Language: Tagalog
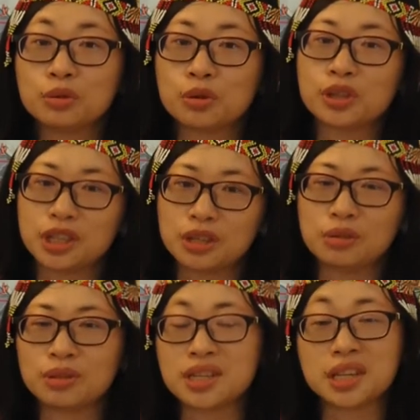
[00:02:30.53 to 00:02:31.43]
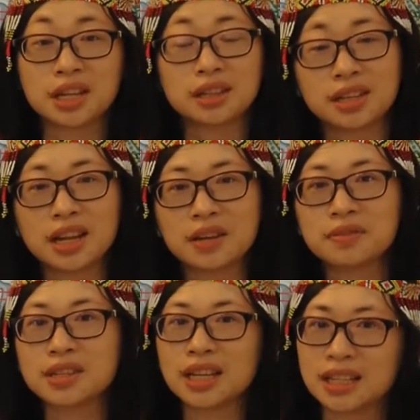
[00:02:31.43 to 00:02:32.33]
to continue this healthy
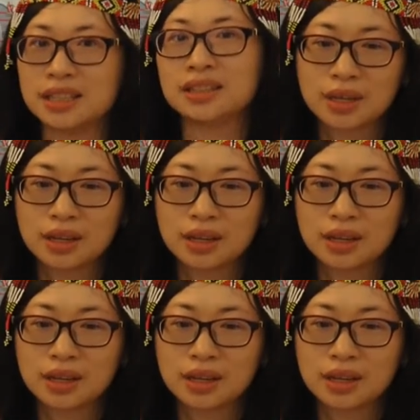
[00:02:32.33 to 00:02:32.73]
lifestyle.